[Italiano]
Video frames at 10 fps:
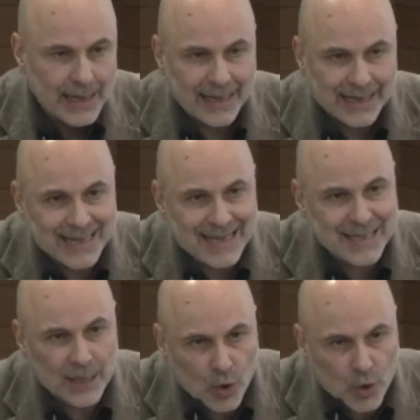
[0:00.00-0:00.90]
La
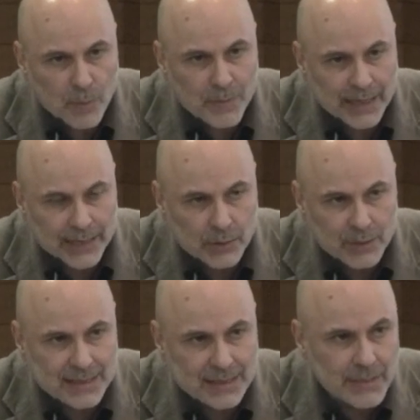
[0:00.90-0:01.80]
crisi economica di
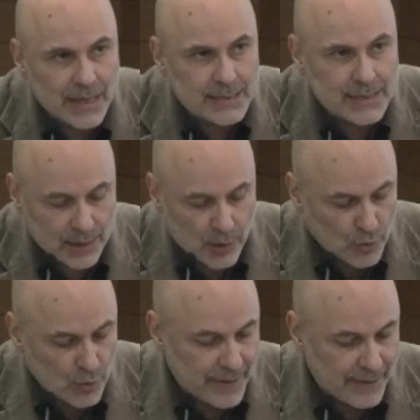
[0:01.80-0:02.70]
questi mesi,
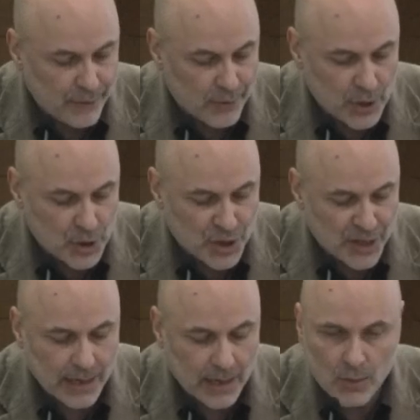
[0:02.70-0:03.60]
secondo me,
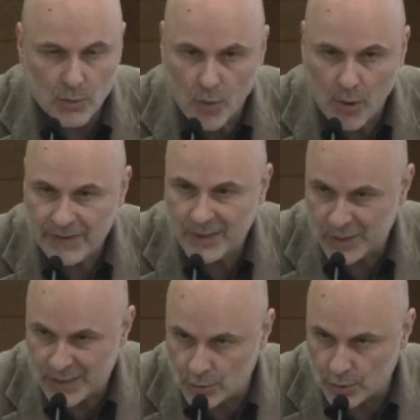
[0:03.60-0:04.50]
fornisce nuove
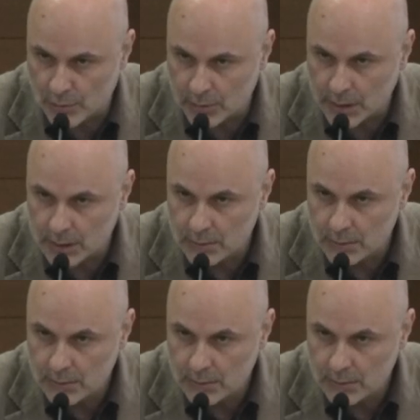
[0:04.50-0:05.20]
questioni.